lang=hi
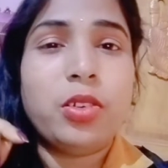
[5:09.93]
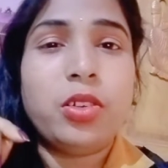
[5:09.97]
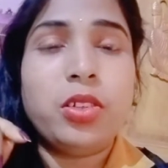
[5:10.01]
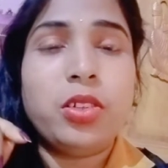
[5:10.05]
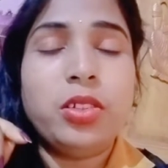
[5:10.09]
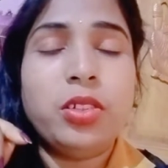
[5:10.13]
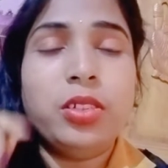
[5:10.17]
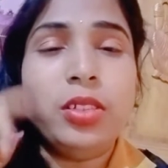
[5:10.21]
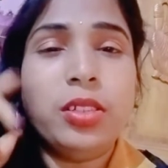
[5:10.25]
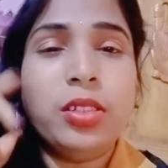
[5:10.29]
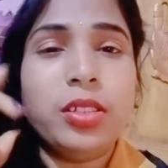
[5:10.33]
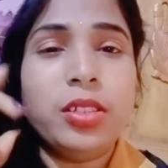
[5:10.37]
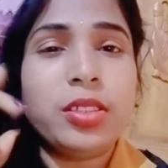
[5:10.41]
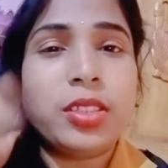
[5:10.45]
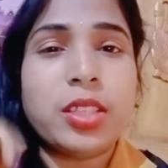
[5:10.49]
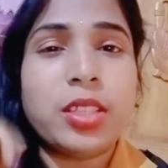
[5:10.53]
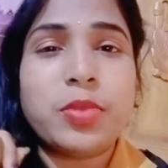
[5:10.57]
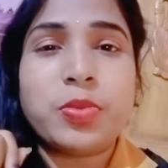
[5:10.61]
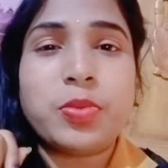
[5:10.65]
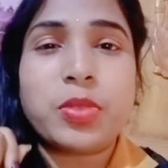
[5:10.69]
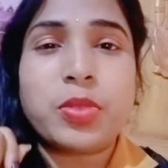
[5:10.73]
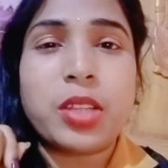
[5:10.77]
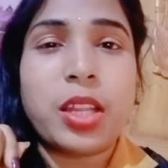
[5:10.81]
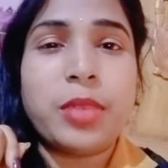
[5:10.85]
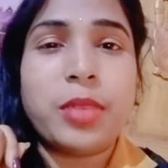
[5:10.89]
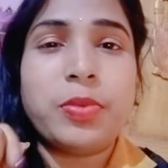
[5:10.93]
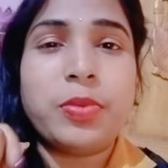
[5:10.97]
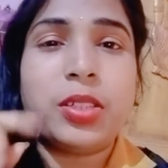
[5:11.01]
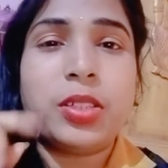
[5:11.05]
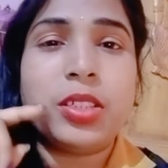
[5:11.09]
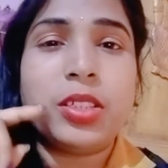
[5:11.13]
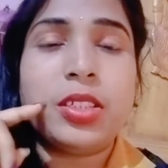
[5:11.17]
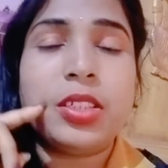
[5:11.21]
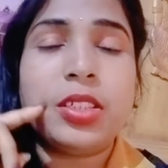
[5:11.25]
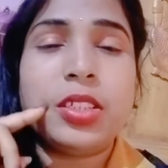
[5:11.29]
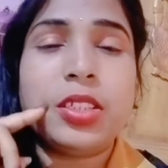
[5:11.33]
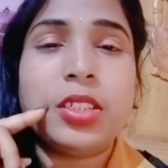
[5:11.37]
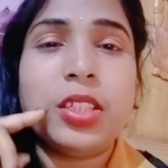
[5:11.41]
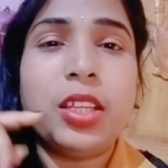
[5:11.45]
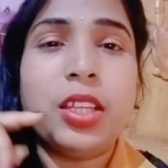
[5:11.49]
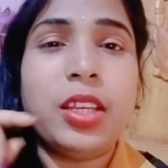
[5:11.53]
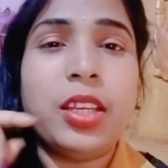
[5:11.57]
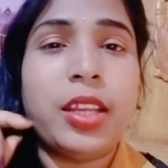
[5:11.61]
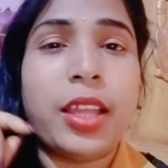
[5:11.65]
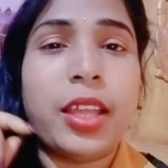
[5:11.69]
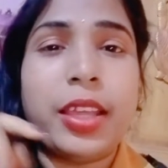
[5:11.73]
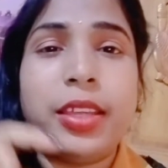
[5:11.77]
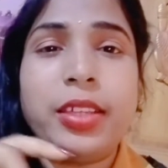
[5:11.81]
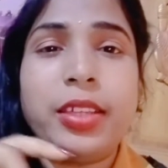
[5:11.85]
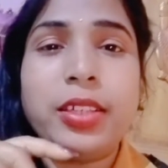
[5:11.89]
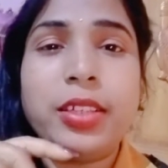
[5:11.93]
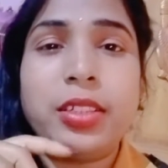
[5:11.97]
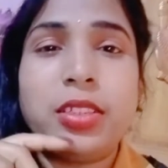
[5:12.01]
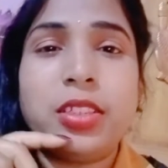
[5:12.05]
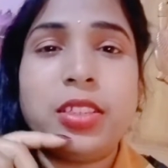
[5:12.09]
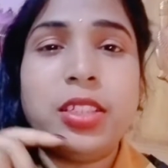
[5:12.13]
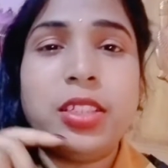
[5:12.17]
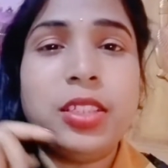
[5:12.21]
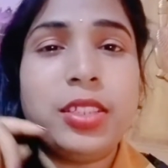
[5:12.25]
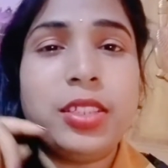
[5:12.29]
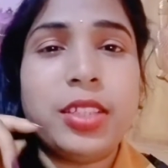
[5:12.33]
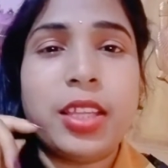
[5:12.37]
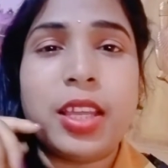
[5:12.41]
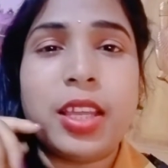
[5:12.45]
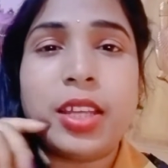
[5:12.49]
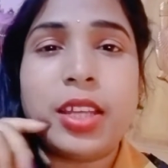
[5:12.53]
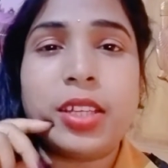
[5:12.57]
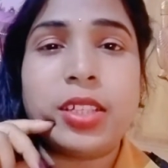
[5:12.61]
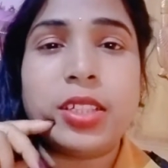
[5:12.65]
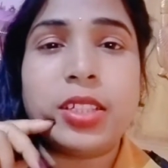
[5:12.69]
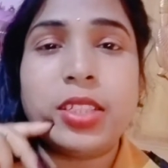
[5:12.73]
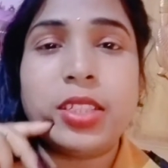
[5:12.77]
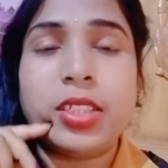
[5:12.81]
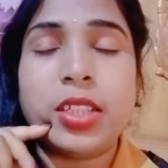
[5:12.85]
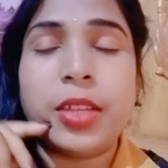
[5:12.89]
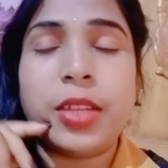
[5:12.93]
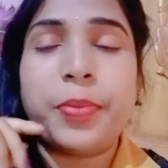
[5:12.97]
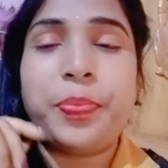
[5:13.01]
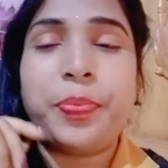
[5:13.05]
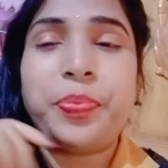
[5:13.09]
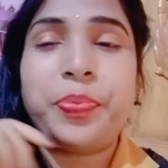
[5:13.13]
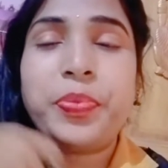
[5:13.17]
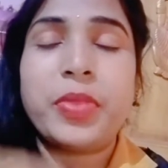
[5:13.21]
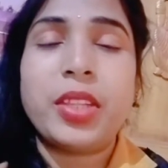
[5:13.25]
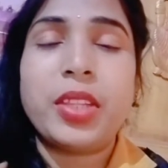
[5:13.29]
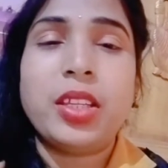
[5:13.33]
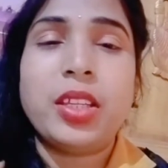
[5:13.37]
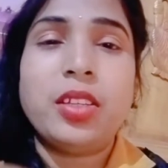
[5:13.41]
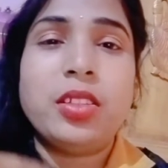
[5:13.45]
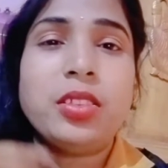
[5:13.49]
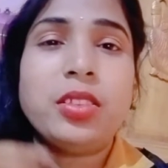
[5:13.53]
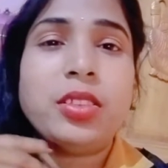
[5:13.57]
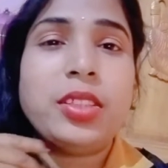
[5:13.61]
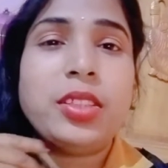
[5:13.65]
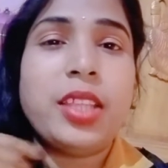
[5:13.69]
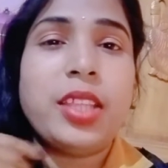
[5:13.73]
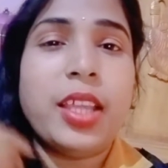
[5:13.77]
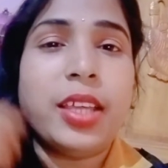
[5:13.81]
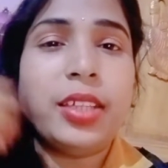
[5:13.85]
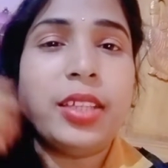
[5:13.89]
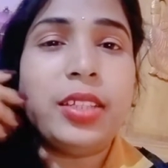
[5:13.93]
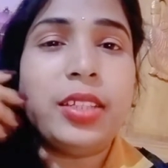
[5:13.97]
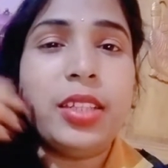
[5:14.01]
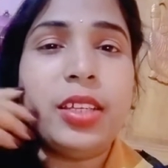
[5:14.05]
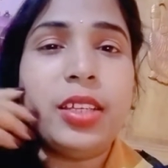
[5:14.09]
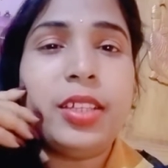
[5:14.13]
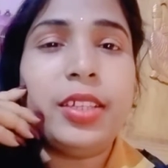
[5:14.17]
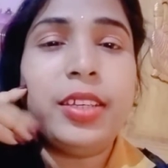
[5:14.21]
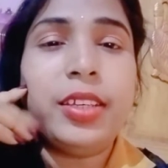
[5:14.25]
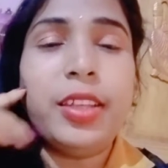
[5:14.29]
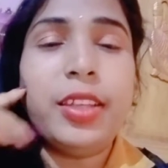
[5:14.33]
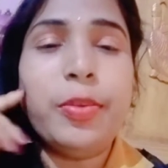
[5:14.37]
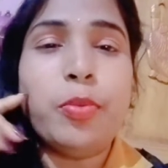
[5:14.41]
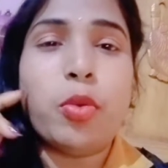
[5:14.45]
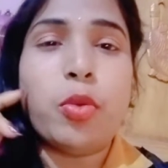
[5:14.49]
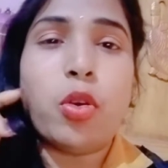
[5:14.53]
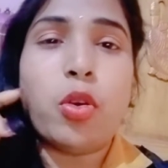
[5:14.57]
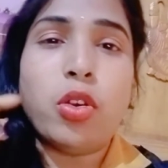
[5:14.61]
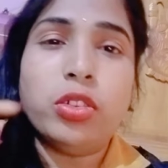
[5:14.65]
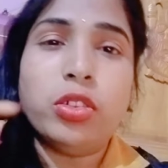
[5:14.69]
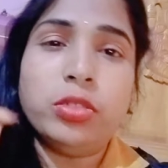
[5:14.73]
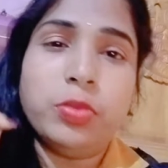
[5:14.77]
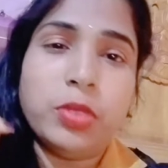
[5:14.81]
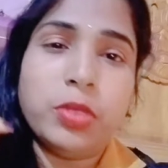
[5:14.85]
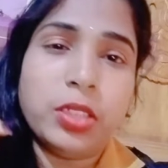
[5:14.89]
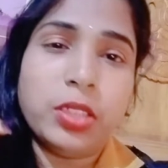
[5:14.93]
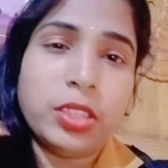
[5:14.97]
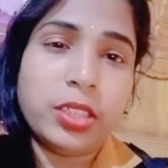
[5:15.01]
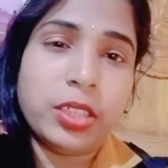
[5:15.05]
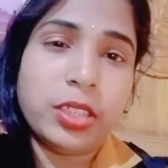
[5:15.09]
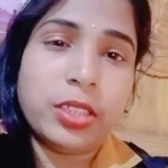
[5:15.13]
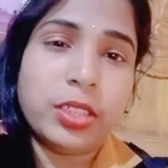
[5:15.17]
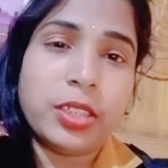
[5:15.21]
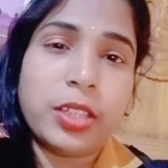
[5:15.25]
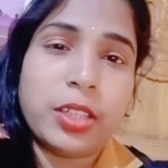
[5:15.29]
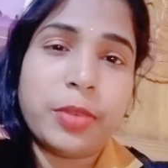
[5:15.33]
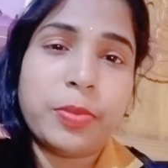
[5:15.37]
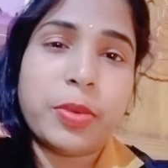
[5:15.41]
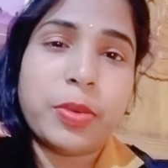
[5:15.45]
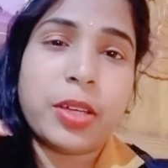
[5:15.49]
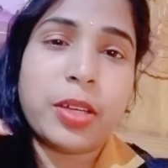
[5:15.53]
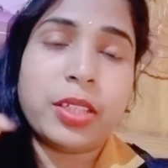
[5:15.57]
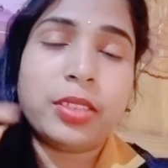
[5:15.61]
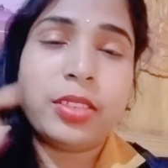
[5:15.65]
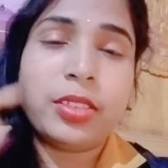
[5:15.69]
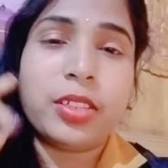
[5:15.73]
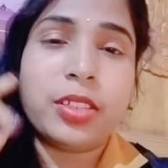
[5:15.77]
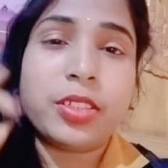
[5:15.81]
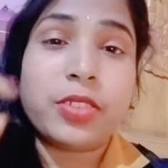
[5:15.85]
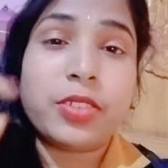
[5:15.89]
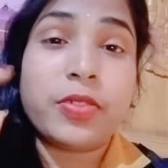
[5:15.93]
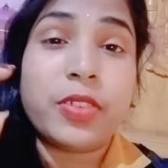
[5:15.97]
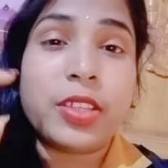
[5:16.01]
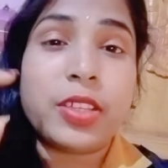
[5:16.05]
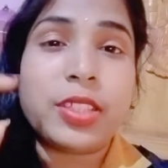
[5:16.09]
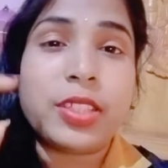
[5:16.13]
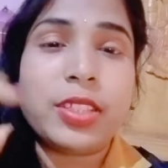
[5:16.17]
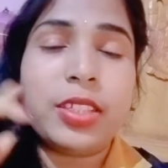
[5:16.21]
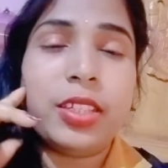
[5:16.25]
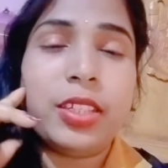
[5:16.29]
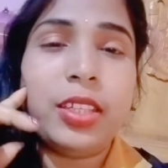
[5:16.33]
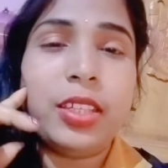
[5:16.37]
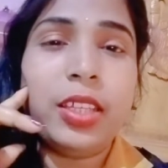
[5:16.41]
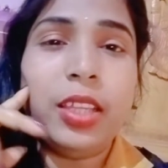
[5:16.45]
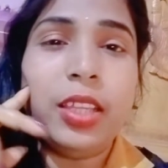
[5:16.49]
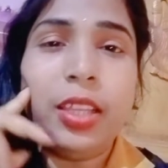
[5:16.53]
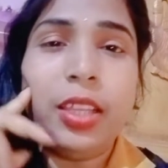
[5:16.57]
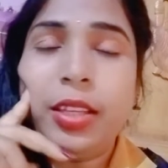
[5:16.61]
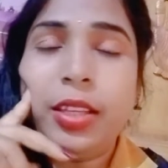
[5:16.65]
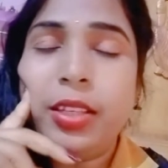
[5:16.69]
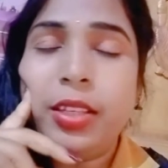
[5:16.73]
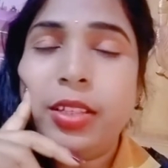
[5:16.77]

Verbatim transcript: और सब्सक्राइब कर दीजिए लाइक कर दीजिए शेयर कर दीजिए देखने के लिए बहुत बहुत धन्यवाद स्पेशली